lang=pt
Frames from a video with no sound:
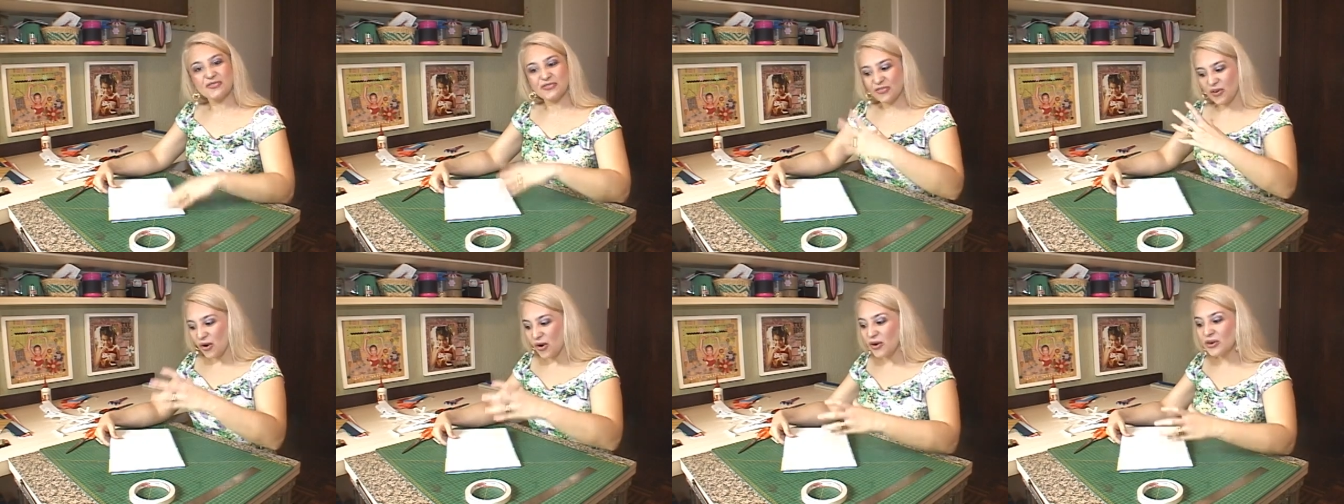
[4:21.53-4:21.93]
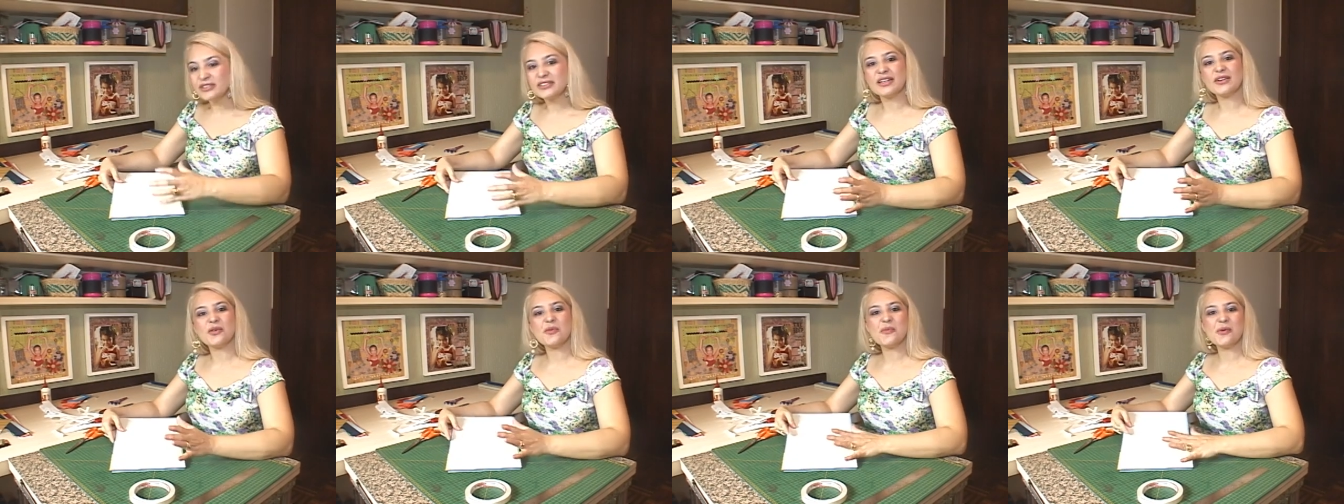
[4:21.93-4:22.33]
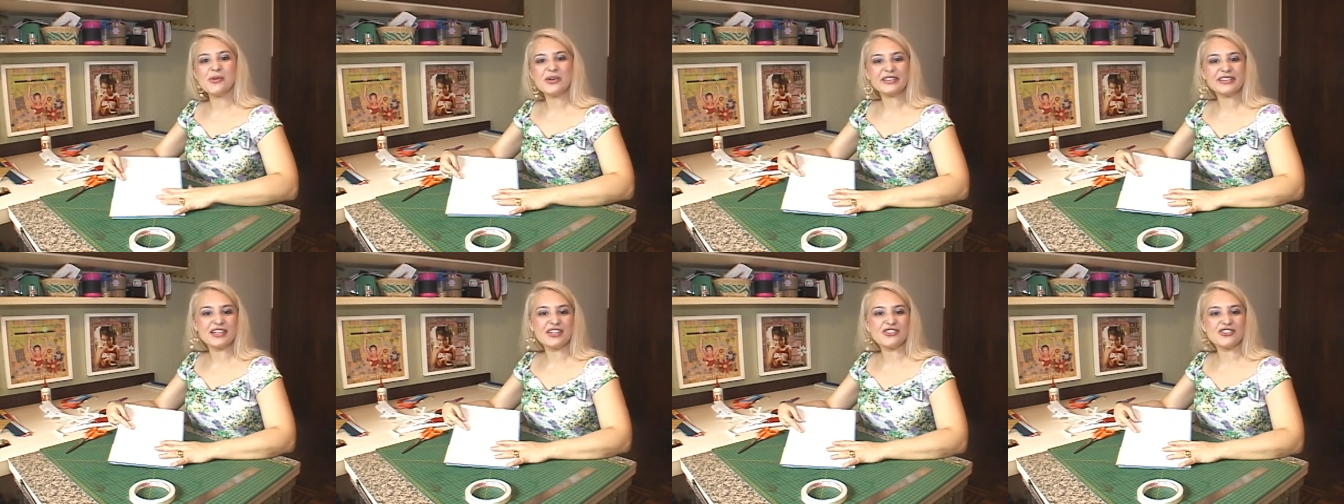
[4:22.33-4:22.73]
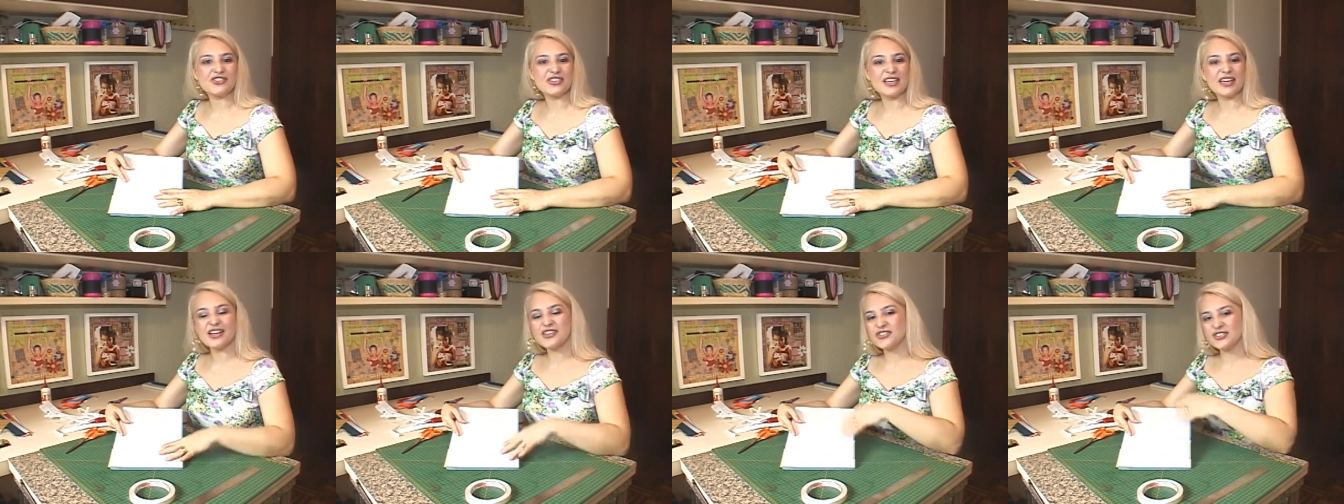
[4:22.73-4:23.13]
volta com outra
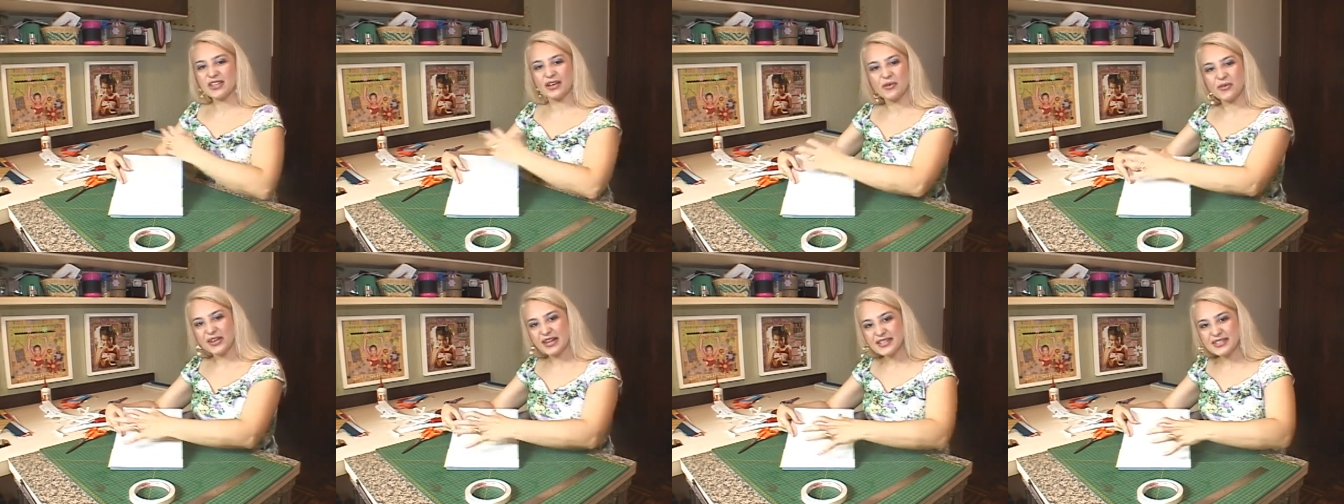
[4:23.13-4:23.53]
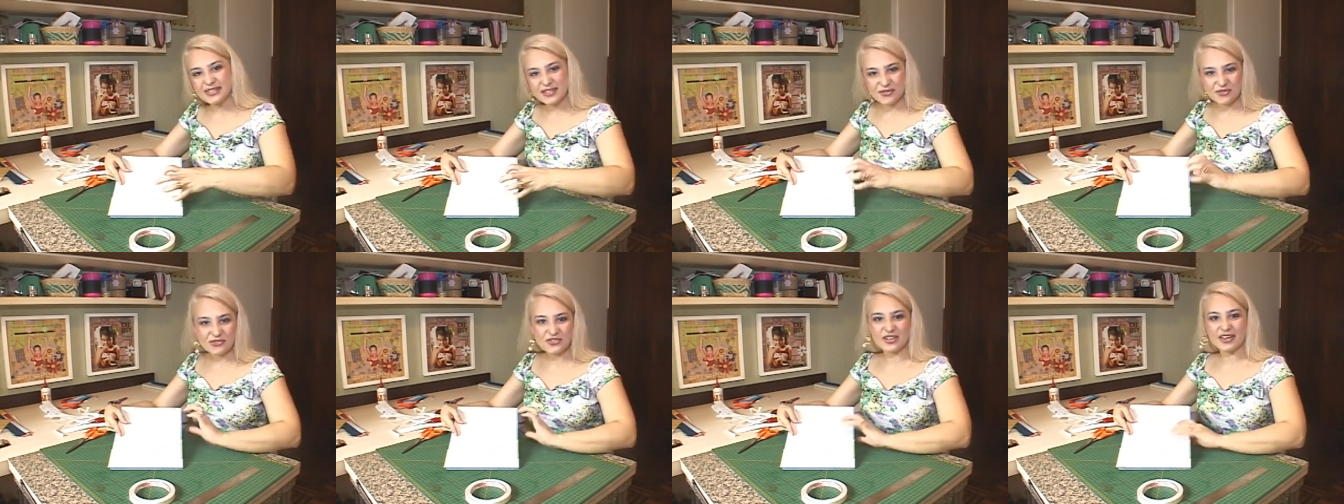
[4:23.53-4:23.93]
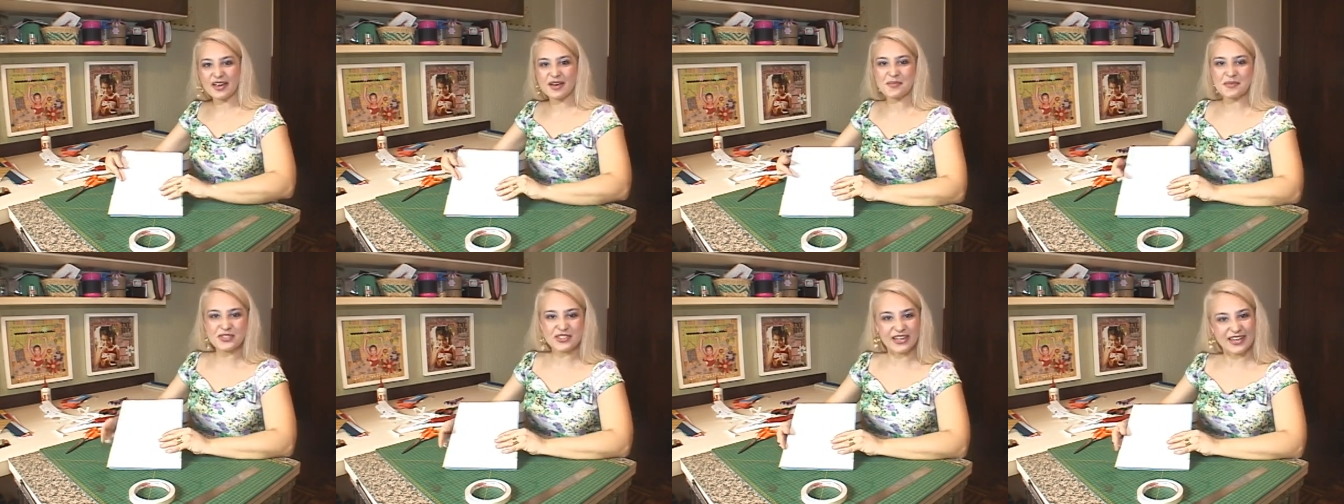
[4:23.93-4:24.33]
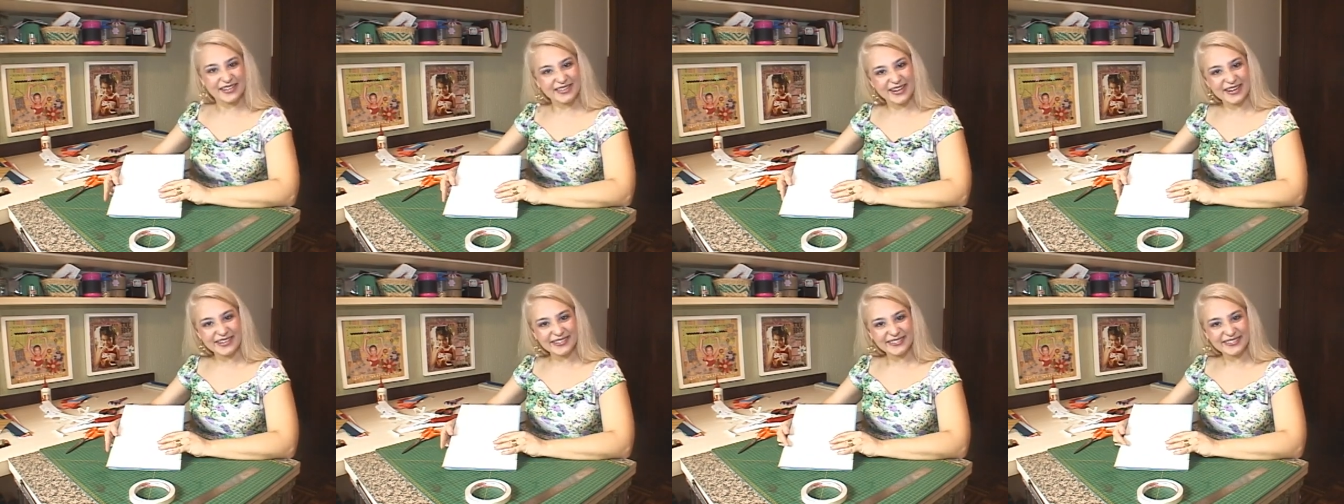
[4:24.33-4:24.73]
dica de decoração de capa de
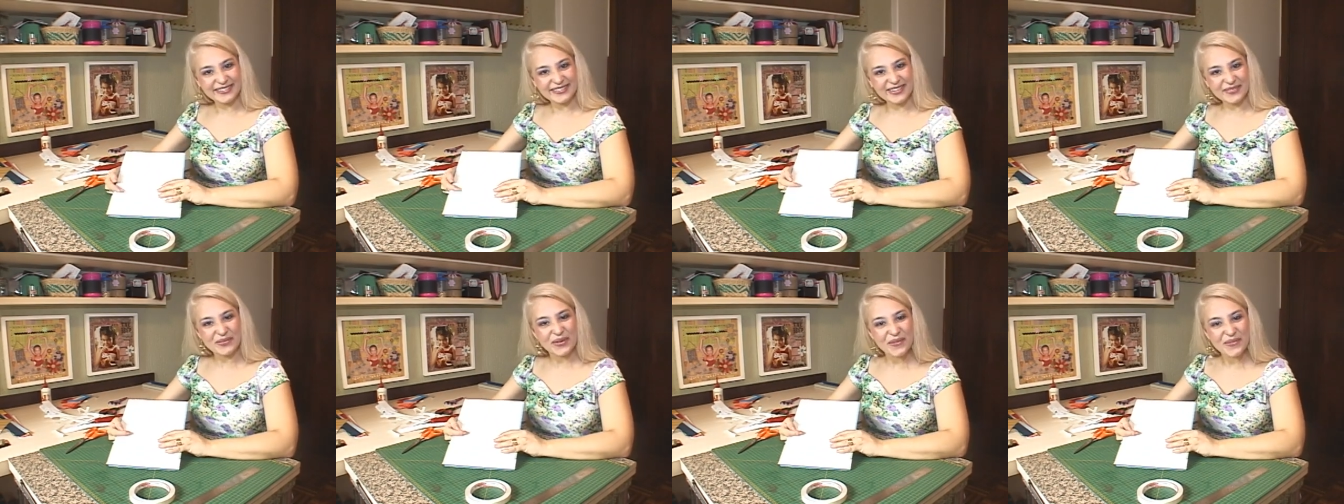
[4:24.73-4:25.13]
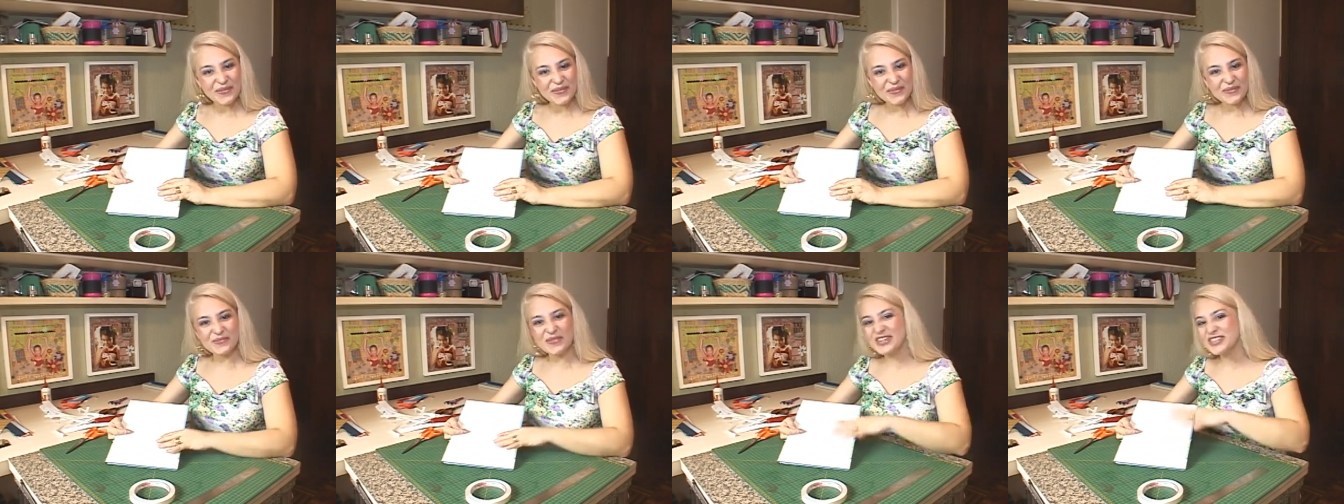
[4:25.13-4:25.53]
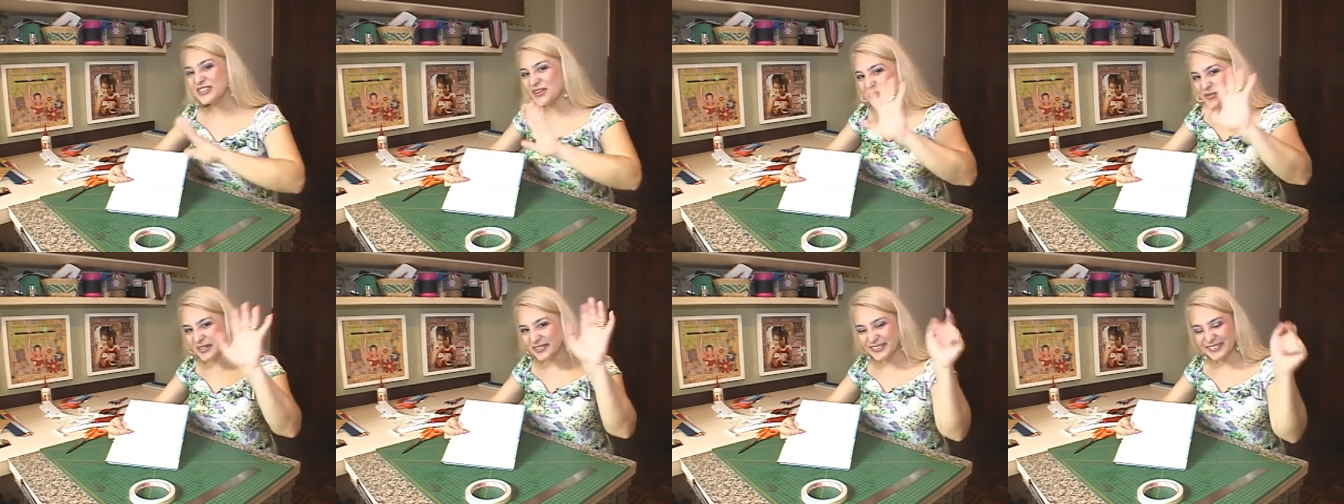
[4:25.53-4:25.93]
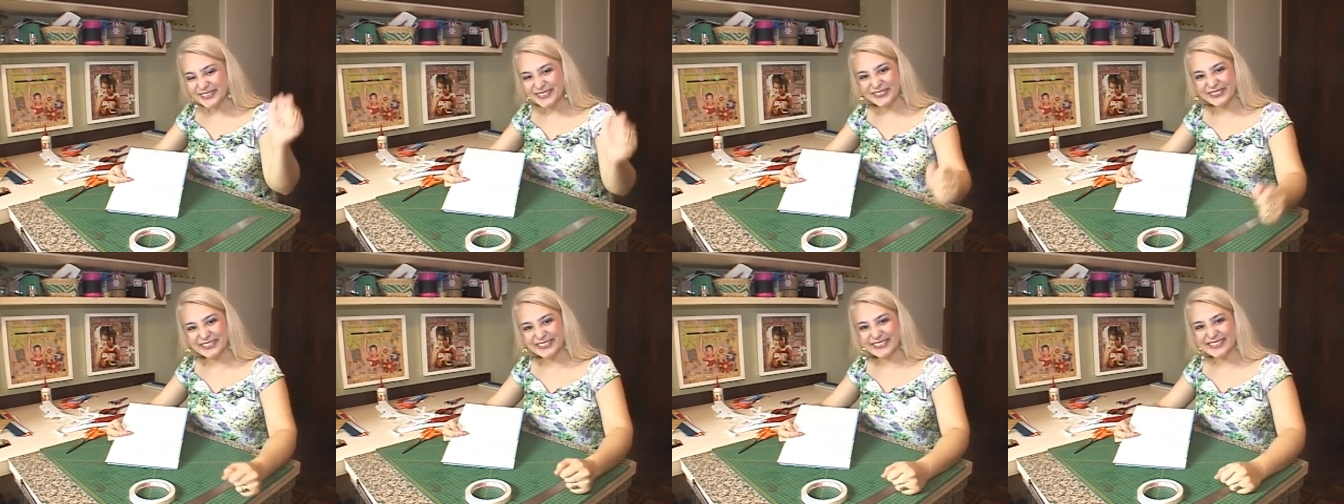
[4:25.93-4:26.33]
caderno, tá bom? Beijão para todo
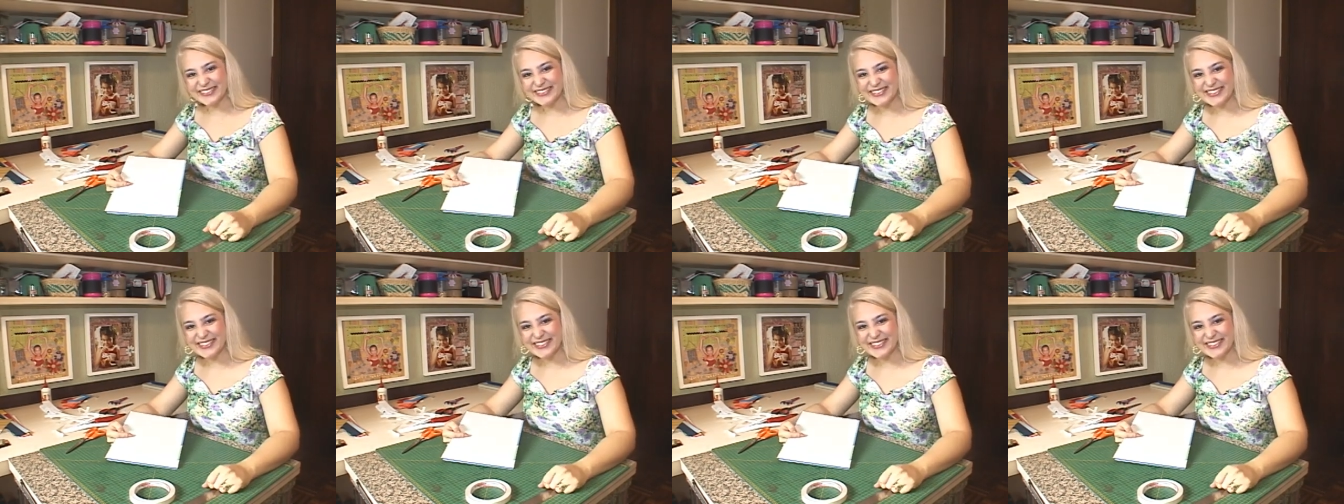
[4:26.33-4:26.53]
mundo.